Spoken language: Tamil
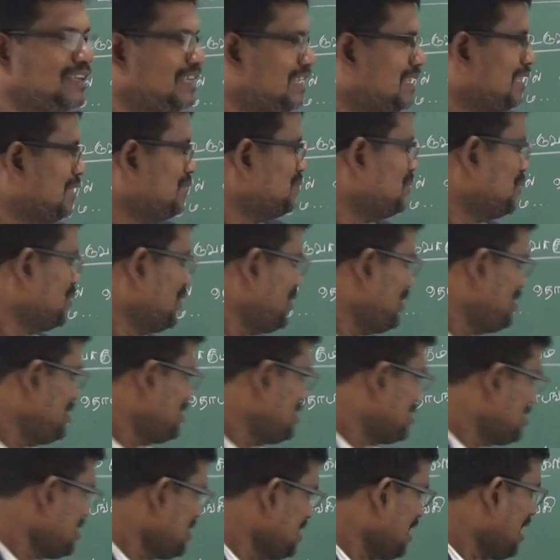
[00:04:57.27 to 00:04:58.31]
இதை
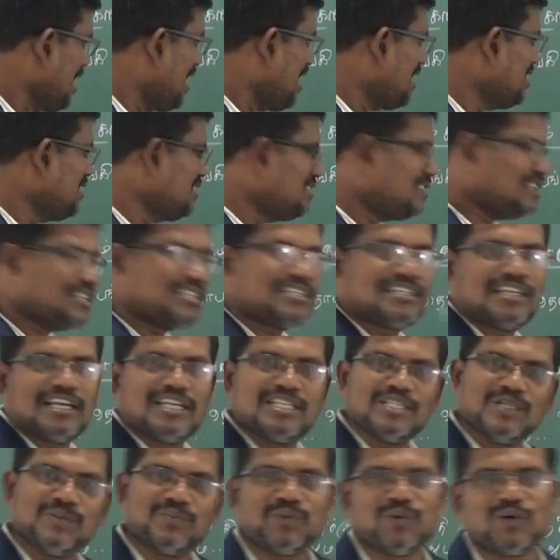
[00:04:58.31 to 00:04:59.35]
முடிஞ்சு அடுத்த
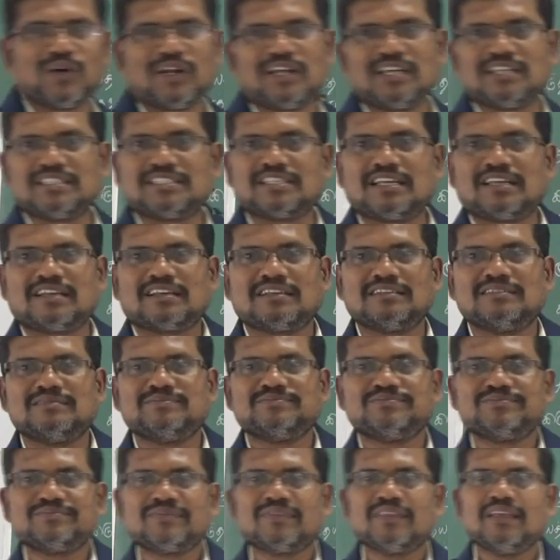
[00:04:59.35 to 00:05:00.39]
ஸ்டேஜுக்கு போகிறாங்க சார்
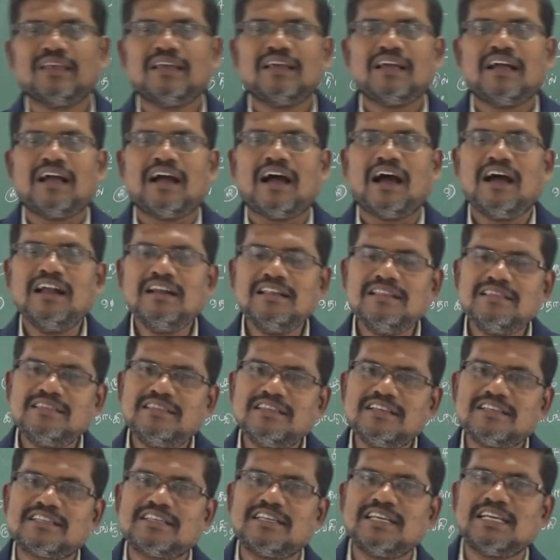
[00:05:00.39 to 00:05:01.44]

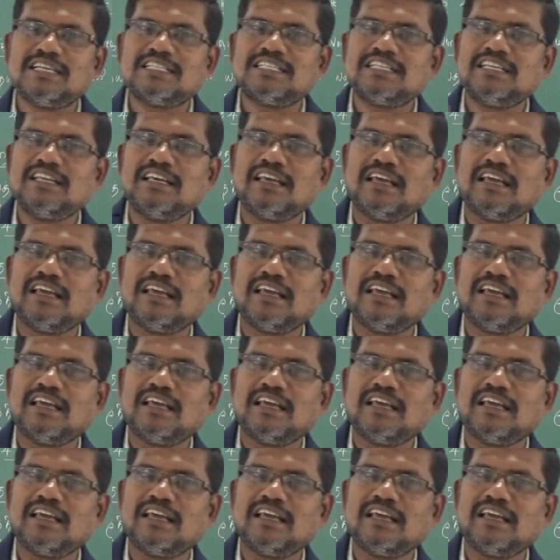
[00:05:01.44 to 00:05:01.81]
அடுத்த ஸ்டேஜில்